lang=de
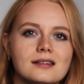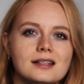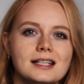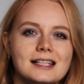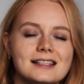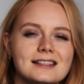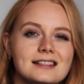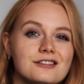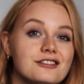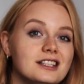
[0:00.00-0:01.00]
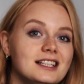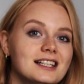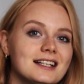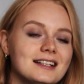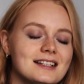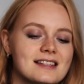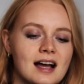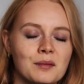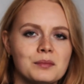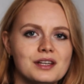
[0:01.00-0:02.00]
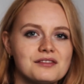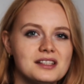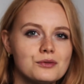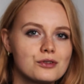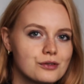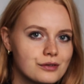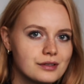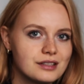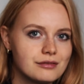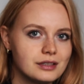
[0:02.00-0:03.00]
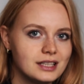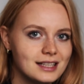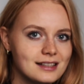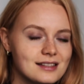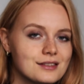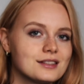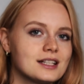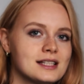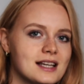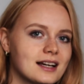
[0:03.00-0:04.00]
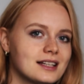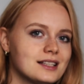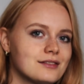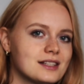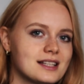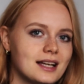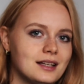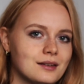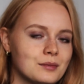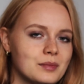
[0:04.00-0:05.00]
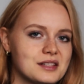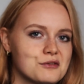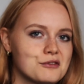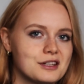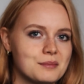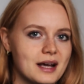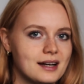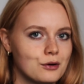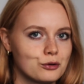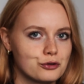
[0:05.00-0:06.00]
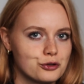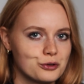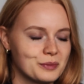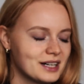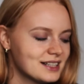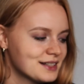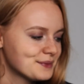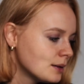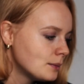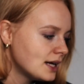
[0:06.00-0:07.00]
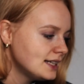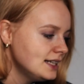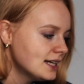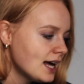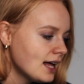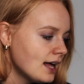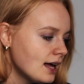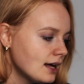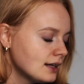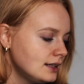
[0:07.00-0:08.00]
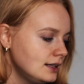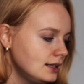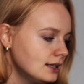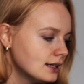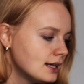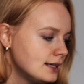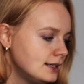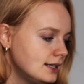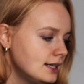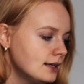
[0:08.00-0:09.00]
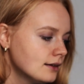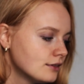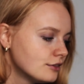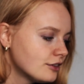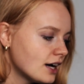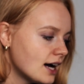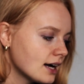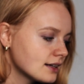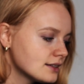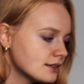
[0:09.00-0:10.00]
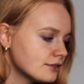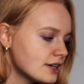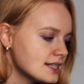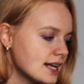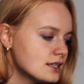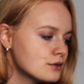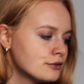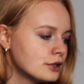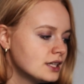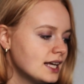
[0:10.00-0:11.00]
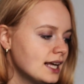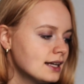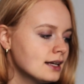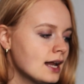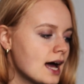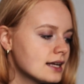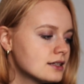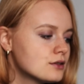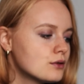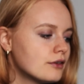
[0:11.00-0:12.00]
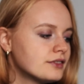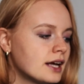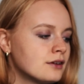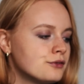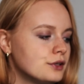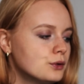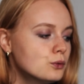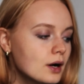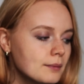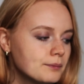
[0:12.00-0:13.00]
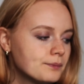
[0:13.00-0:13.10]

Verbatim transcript: nicht definieren. Sag mir, wie du schön definierst und dann sage ich dir, was eine Person in meinen Augen schön macht. Malina I. Lil fragt, was hältst du von Diäten? Achtest du auf deine Figur?